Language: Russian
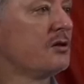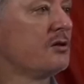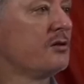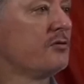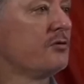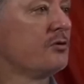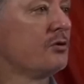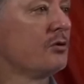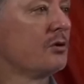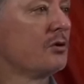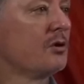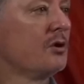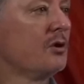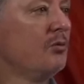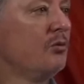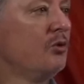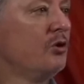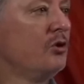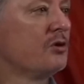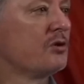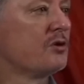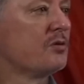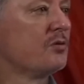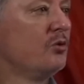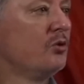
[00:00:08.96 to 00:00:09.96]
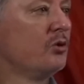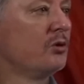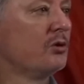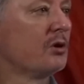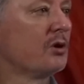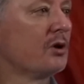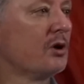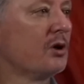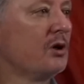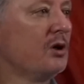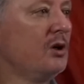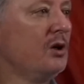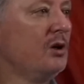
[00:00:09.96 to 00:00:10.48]
все-таки будет смута,
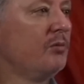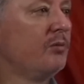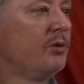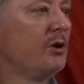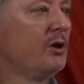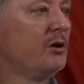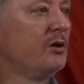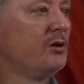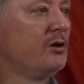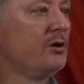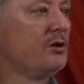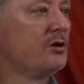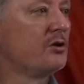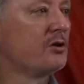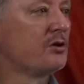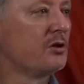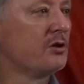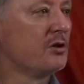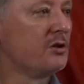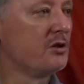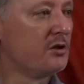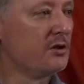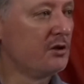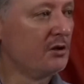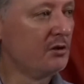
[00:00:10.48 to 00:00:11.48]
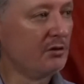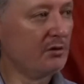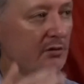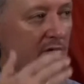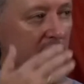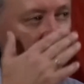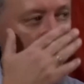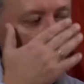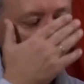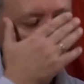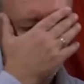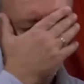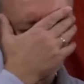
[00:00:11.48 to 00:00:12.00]
какие политические силы,
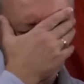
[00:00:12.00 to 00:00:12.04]
возможно,